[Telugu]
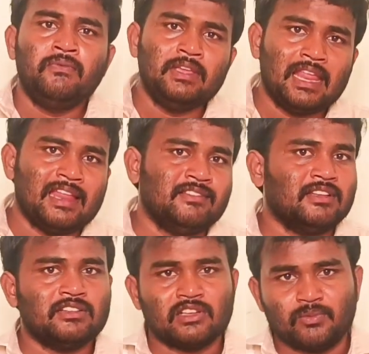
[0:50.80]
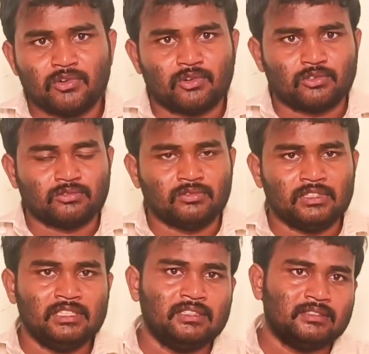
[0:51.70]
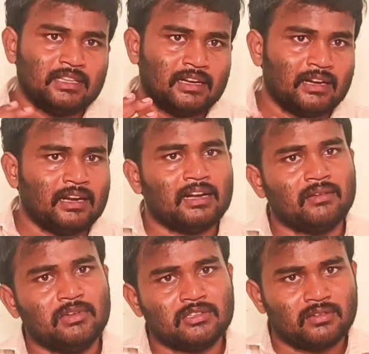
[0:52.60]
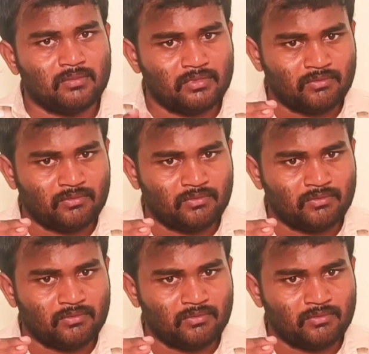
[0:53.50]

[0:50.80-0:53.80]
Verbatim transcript: ఫినాన్షియల్ సపోర్ట్ వస్తుంది సెంట్రల్ డేటాబేస్లో